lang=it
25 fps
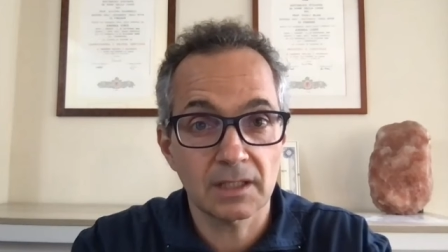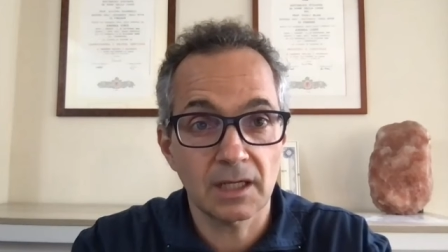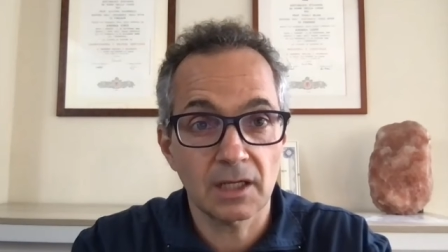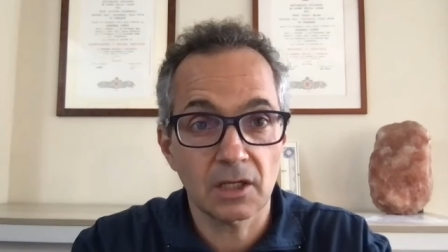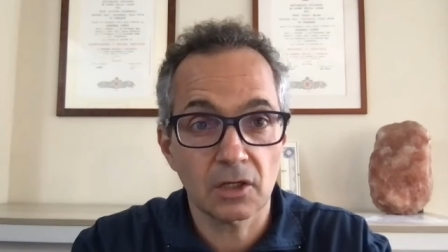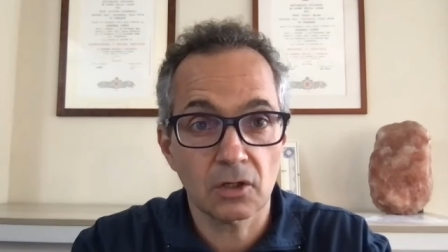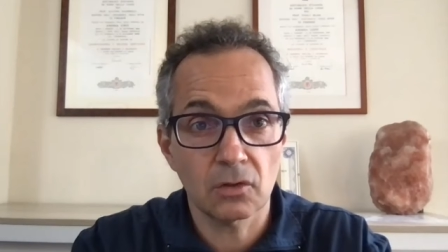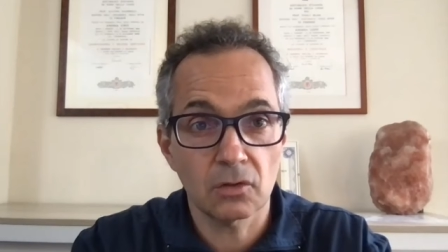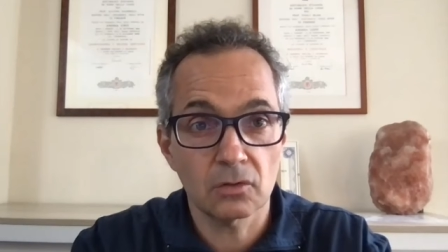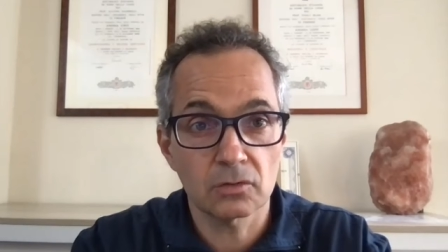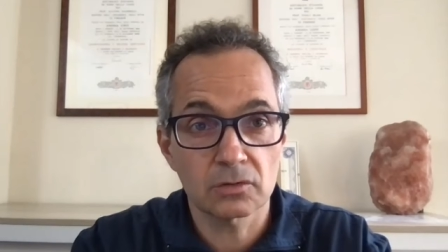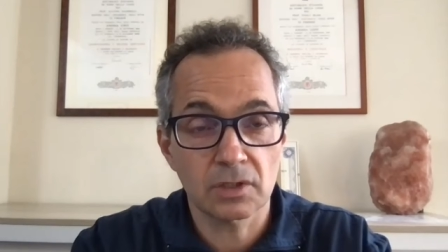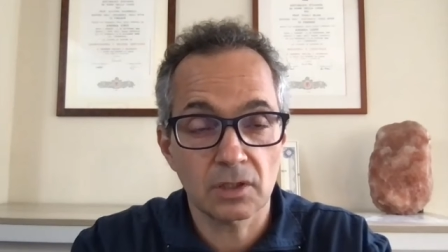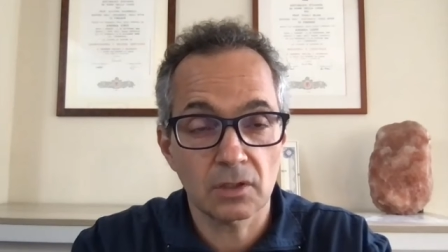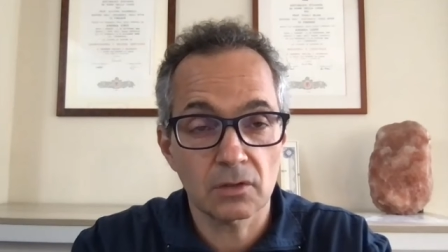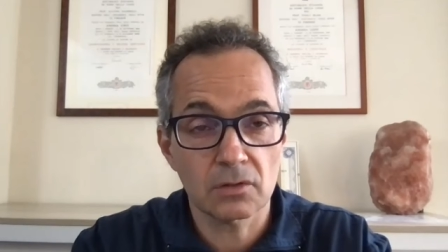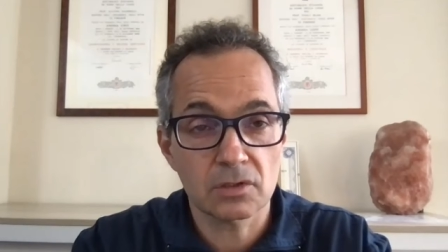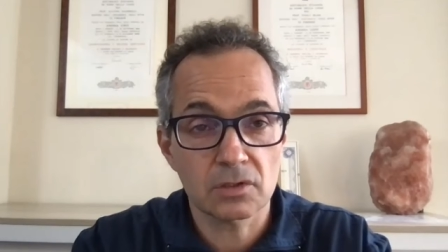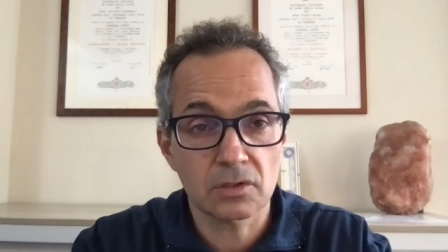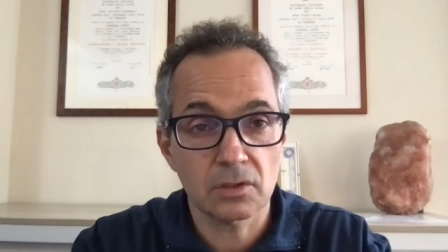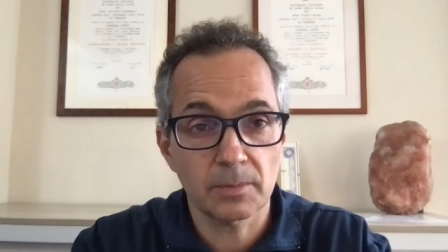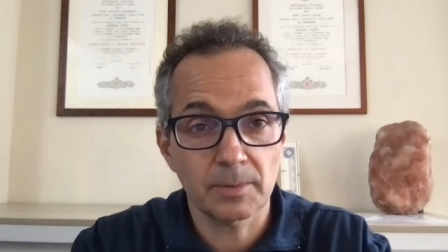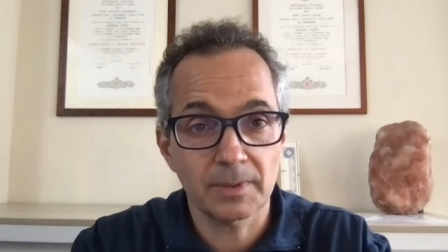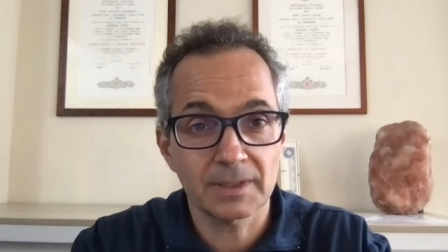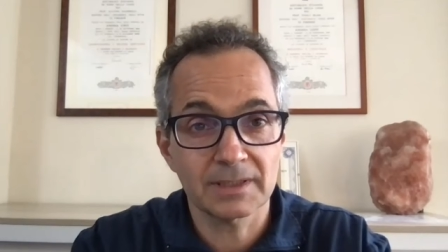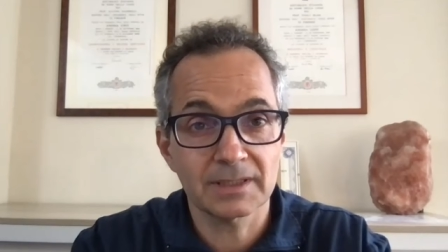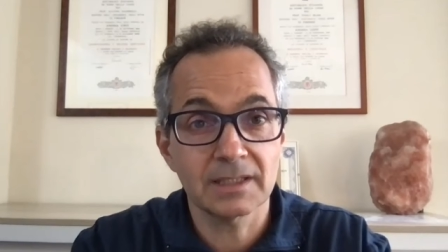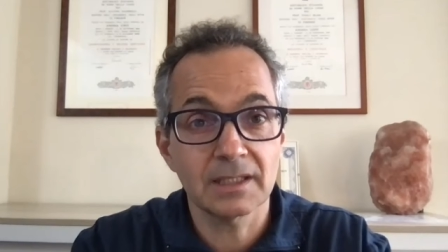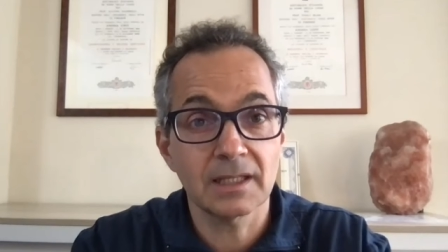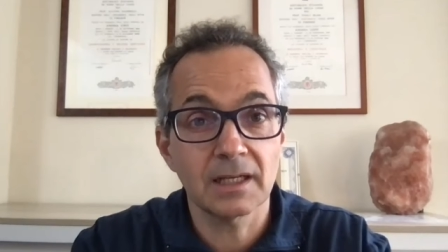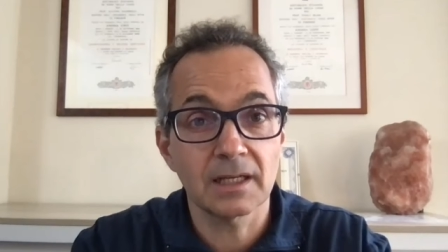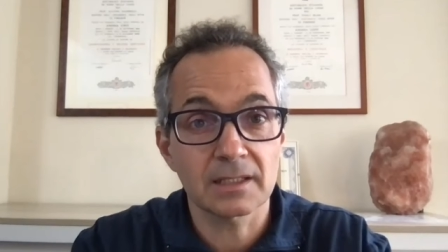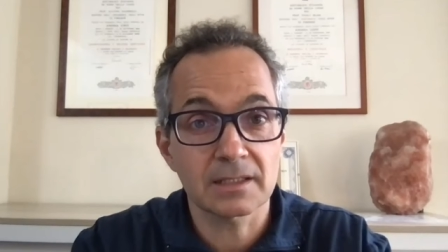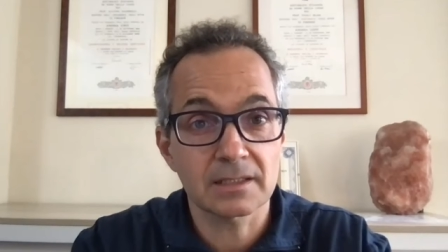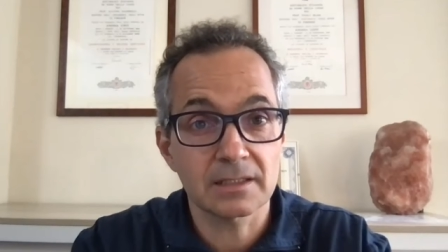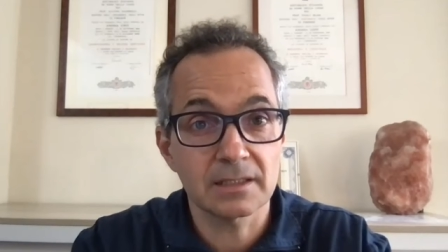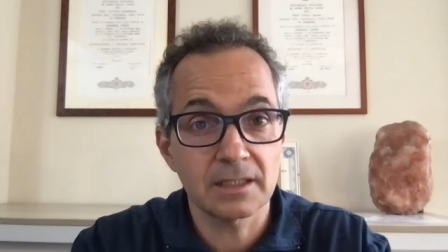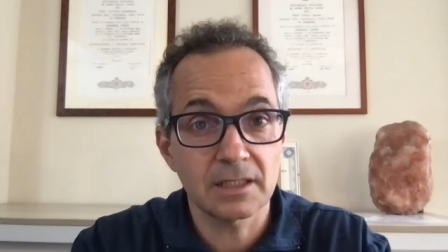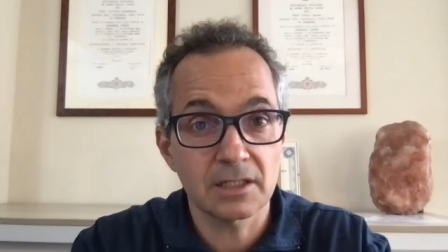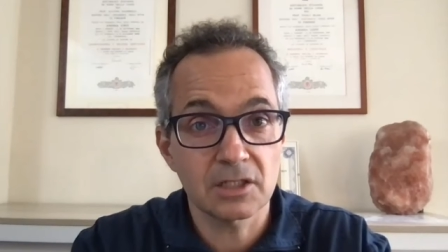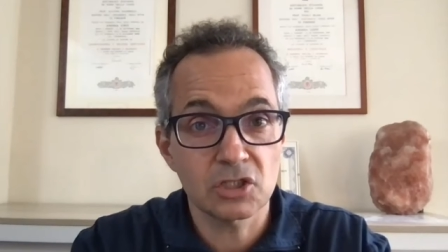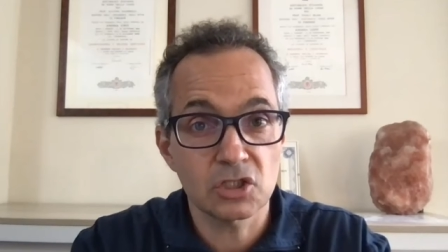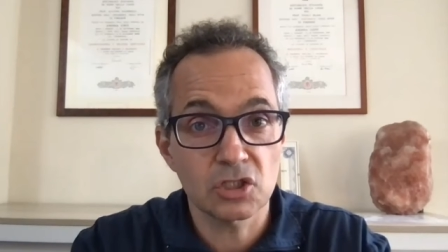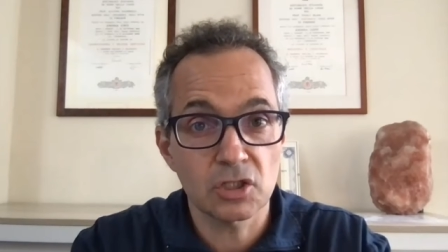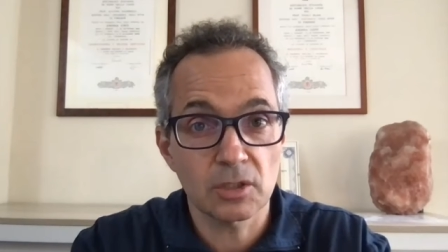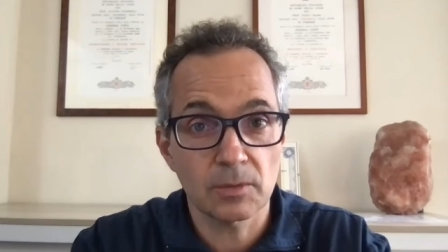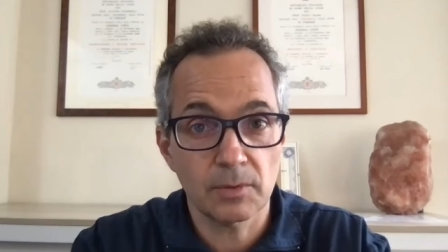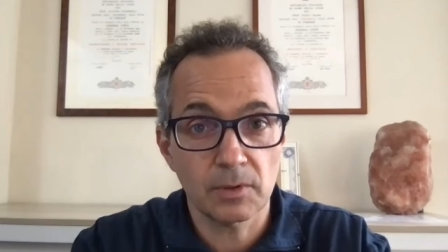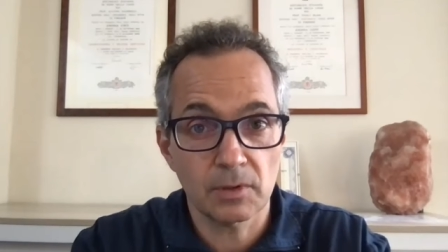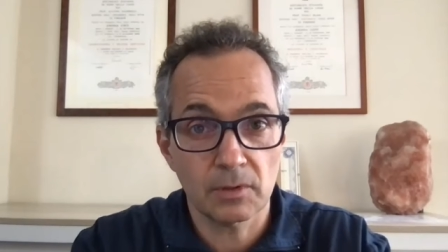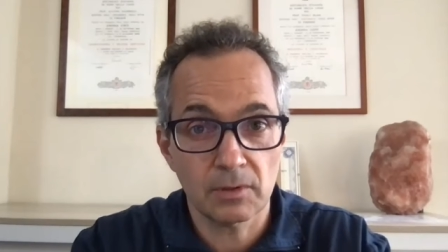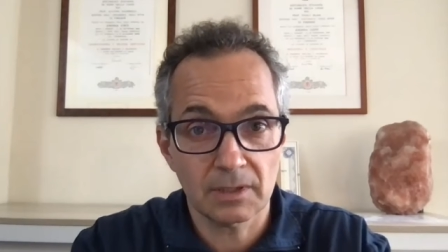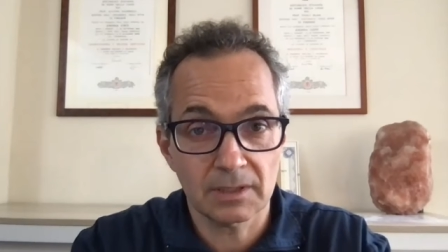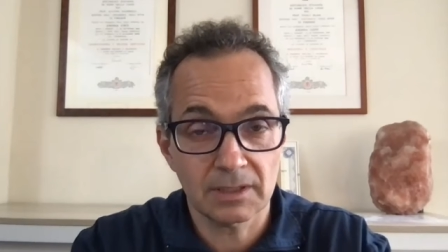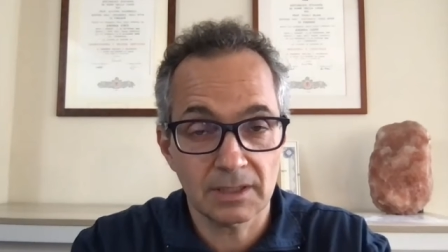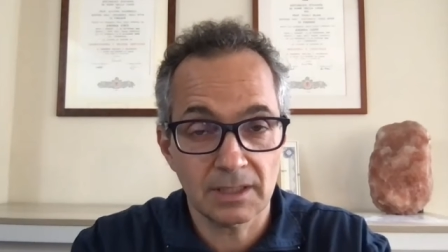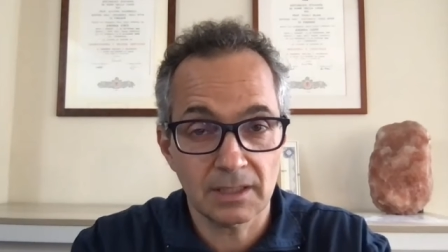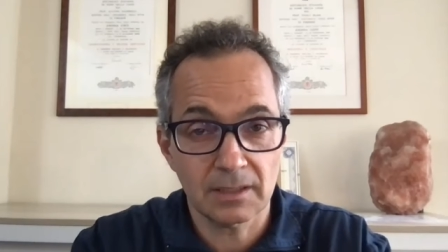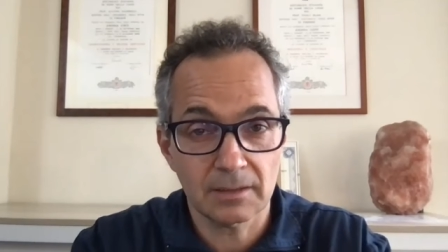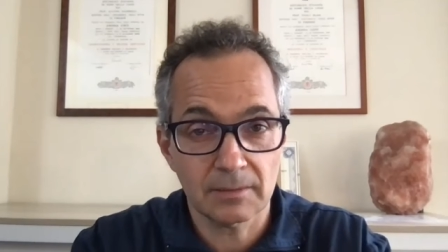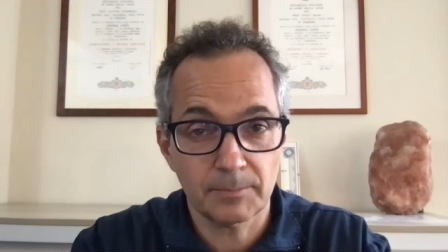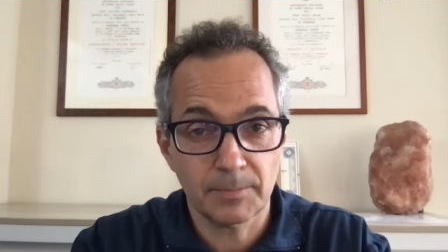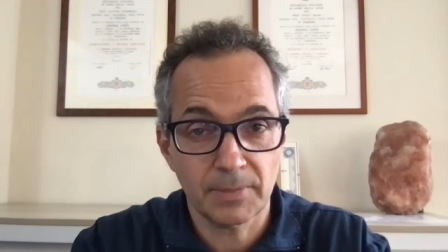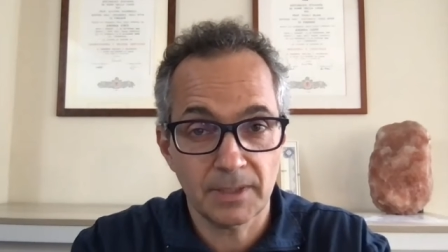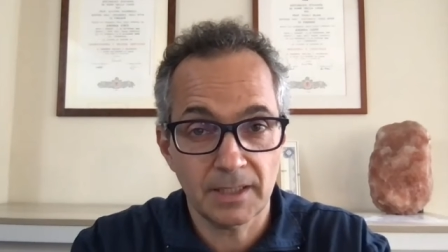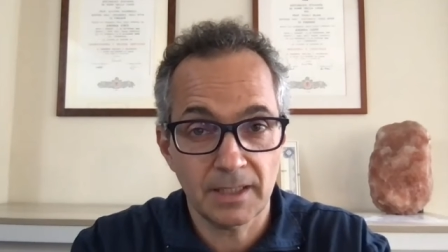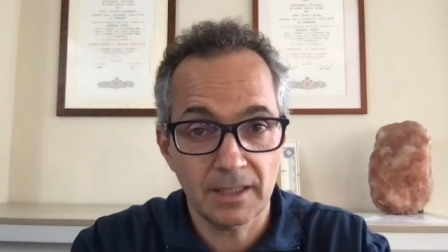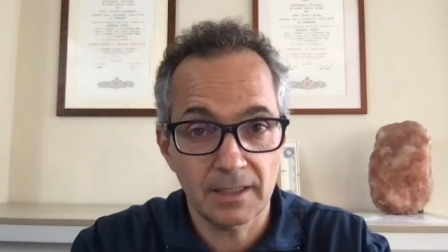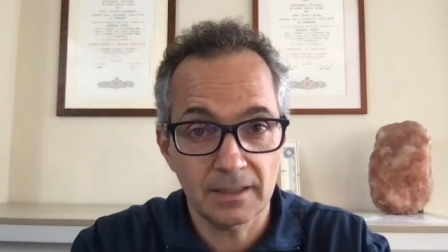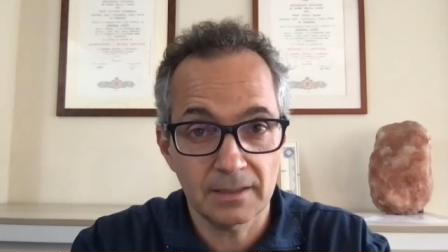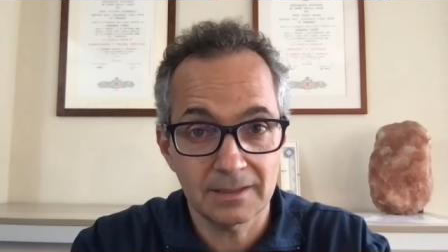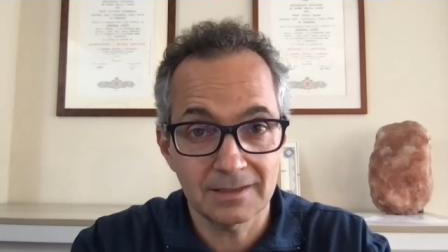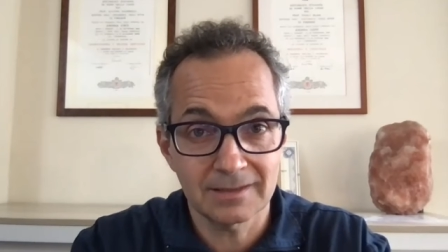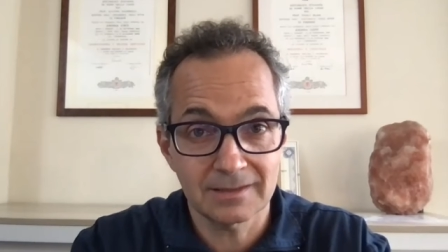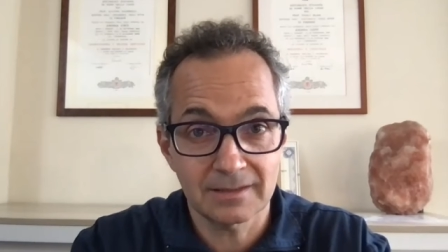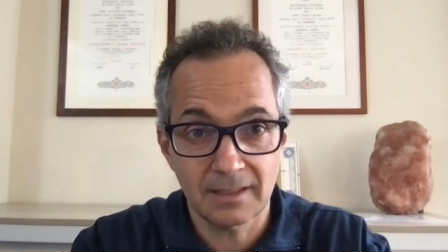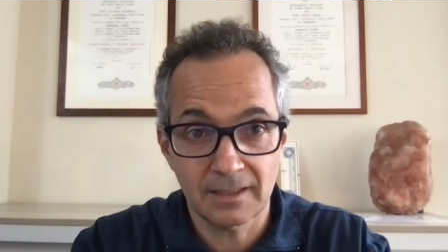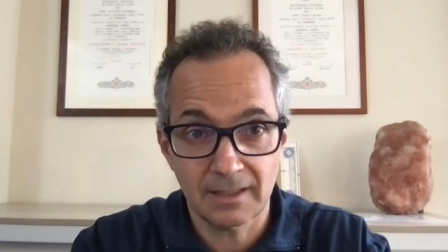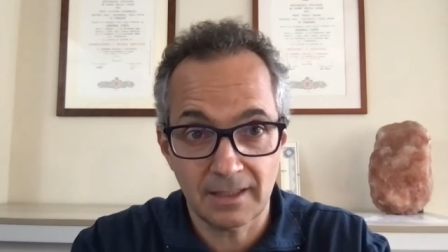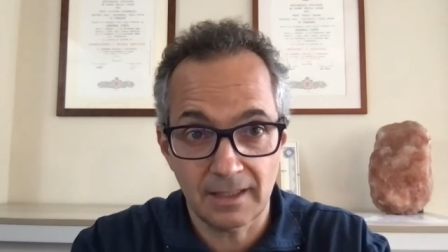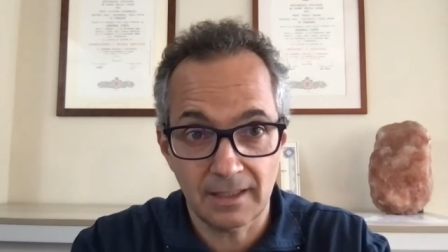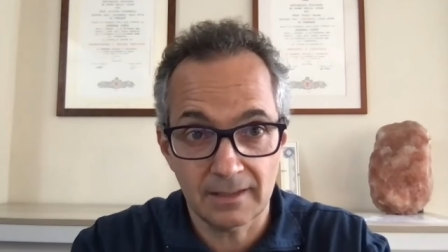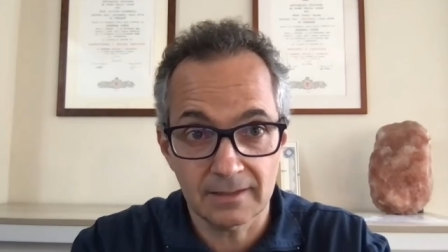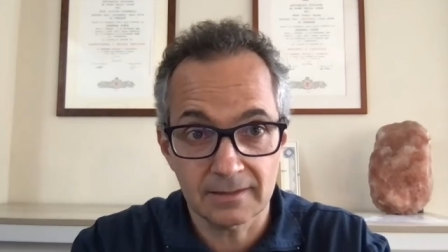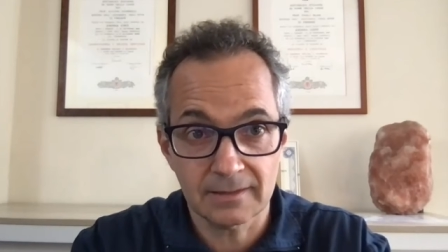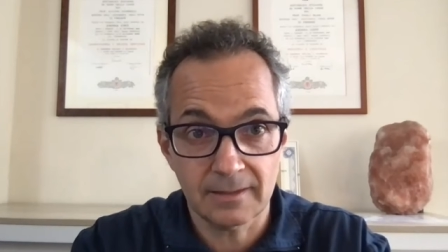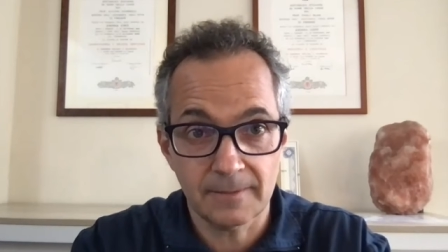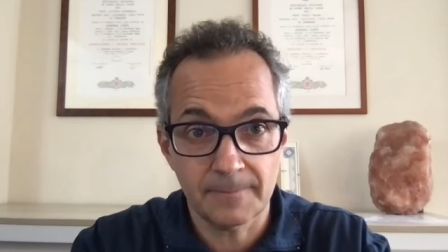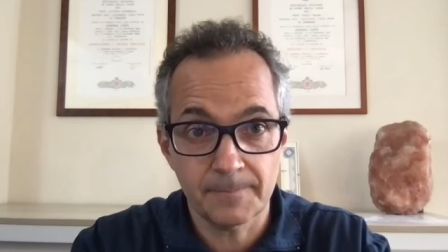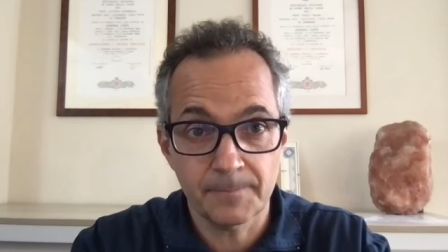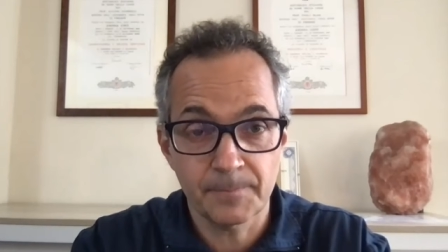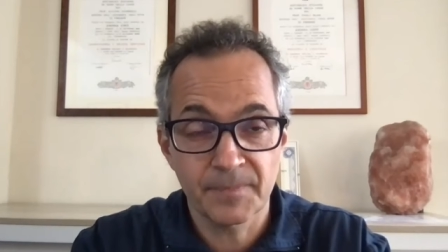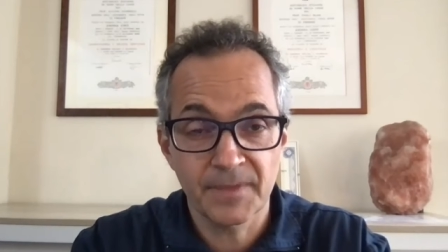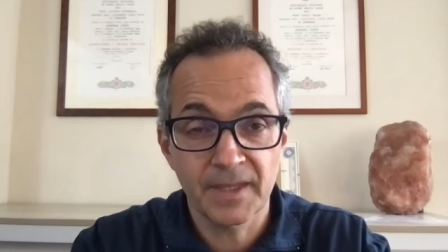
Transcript: incontro all'osteopatia sinergie per una terapia integrata.